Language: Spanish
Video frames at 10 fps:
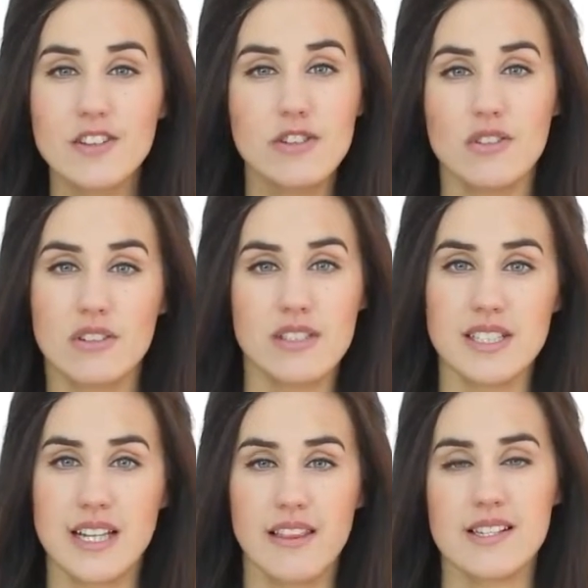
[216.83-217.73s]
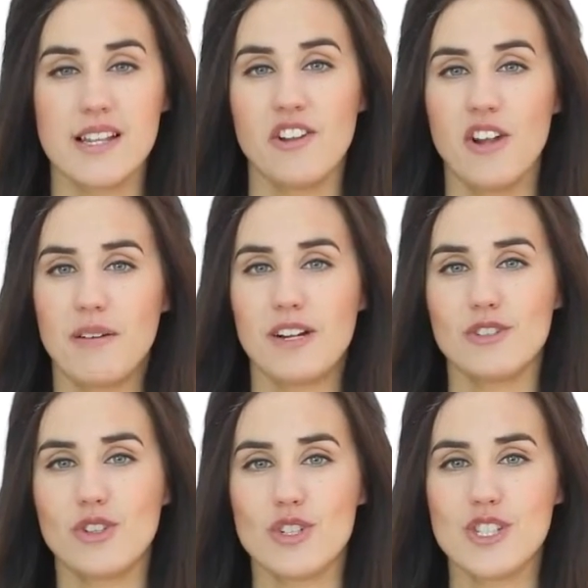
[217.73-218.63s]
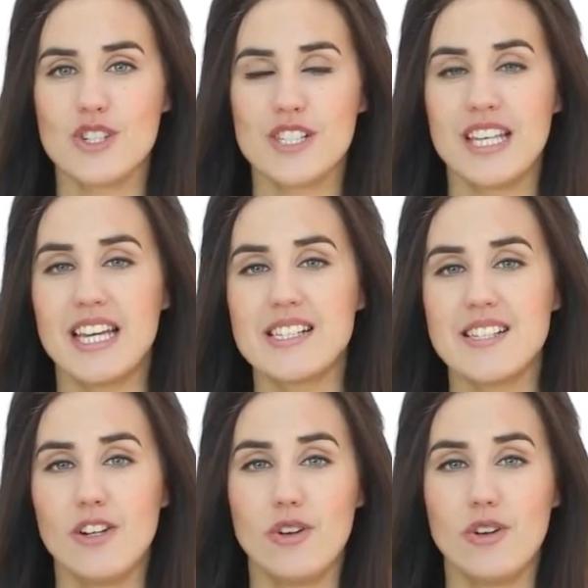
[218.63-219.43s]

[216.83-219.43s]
no es necesario lavarlo todos los días,